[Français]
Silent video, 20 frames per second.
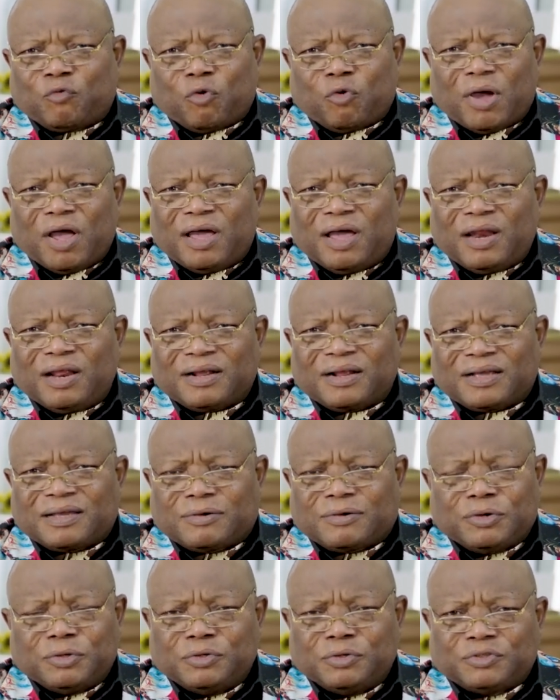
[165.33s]
croire
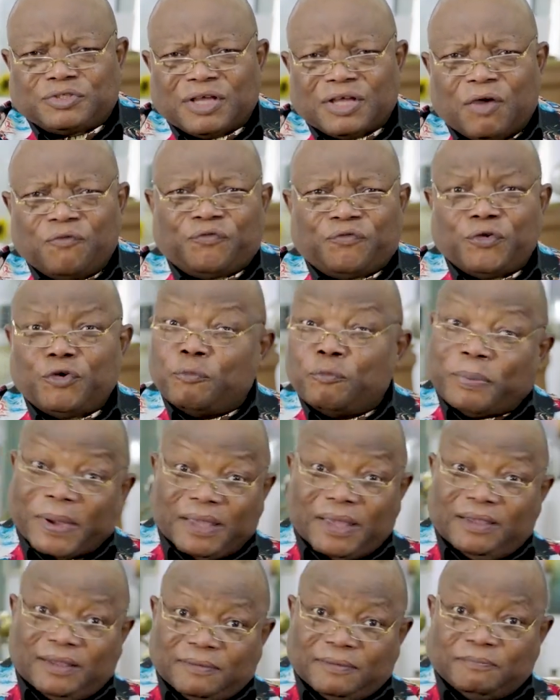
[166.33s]
que c'est un feu de
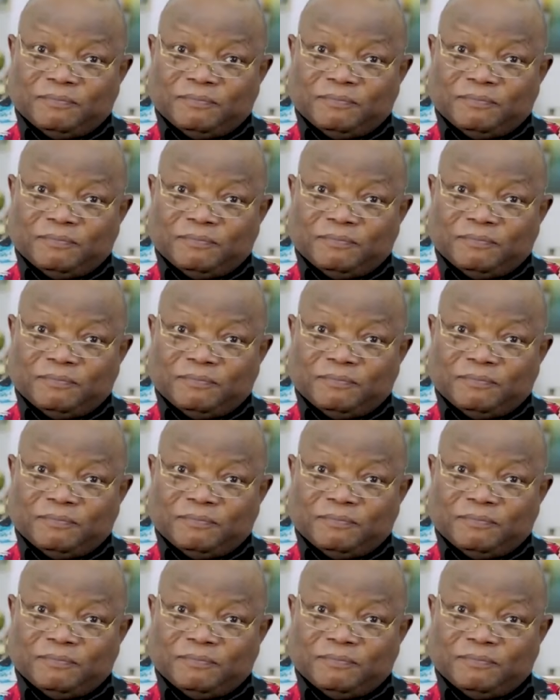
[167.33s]
paille